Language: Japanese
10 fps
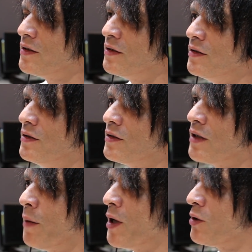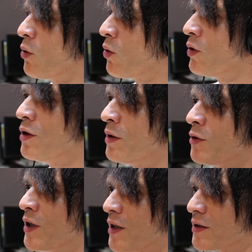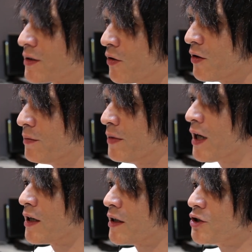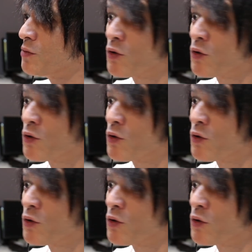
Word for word: うん、だまあどこ行ってもなんかすごいられたし、